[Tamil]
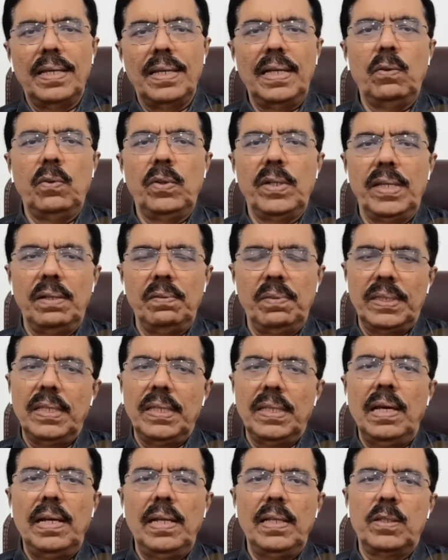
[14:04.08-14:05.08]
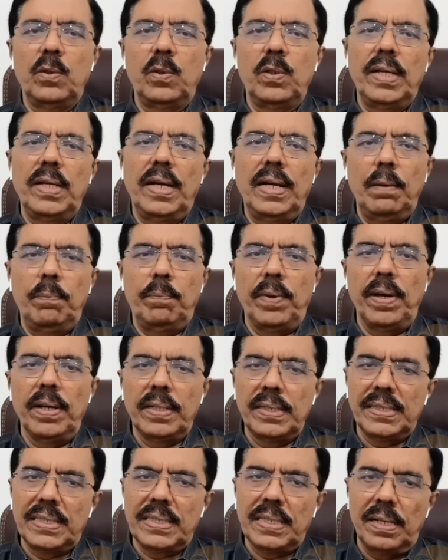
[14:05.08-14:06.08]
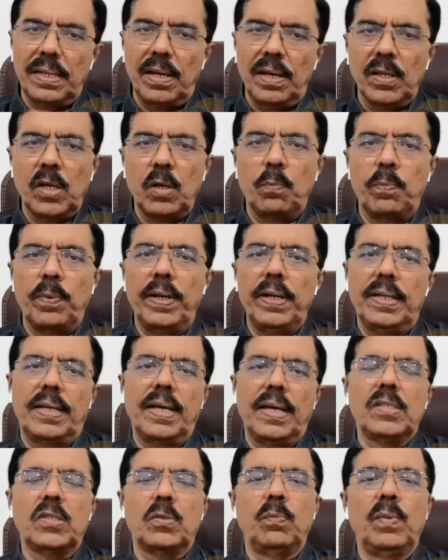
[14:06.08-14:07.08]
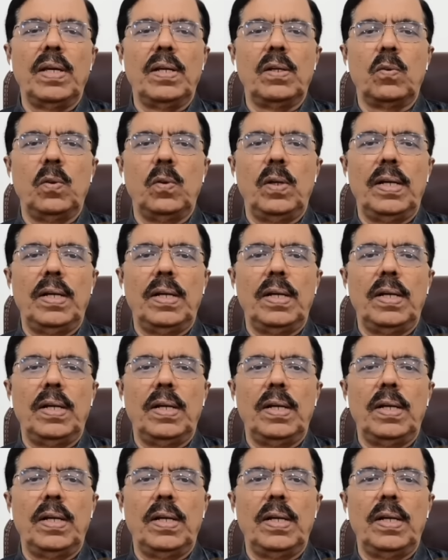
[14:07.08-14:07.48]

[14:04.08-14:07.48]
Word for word: ஒரு இருபத்தி நாலு தொகுதிகளை பாகிஸ்தான் ஆக்கிபைடு காஷ்மீருக்குள்ள